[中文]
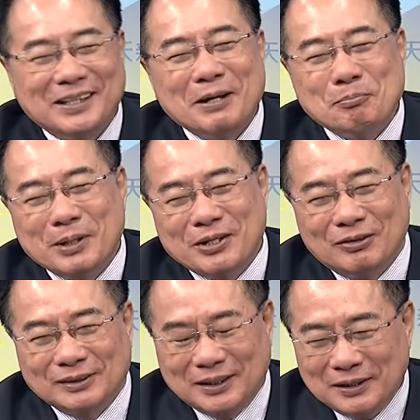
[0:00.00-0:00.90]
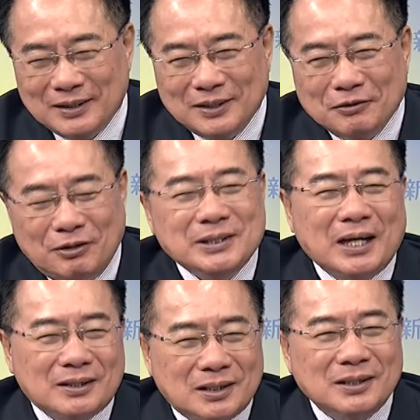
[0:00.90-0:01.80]
练兵用的。非
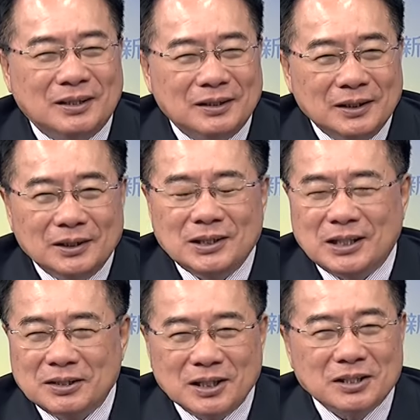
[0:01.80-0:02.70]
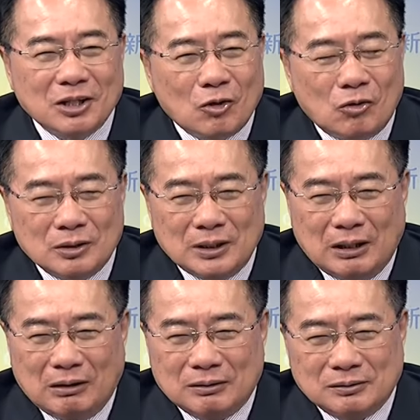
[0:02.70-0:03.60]
常适合。以前郑成功
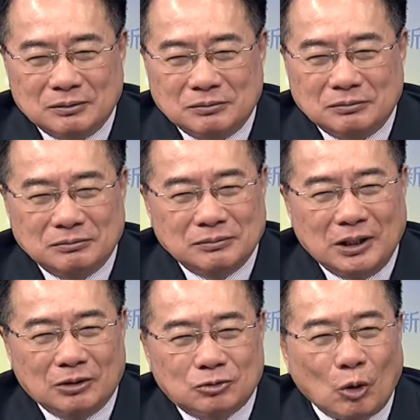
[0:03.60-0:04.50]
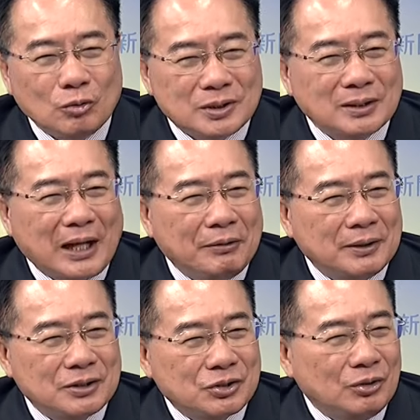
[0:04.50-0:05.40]
要要东征台湾
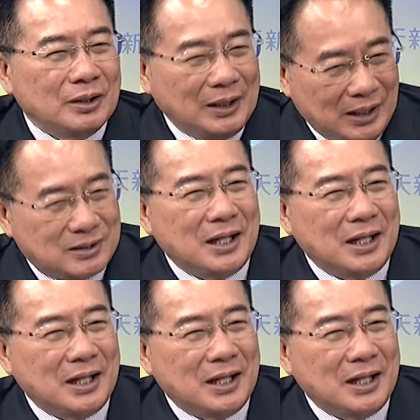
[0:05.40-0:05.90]
的时候，也在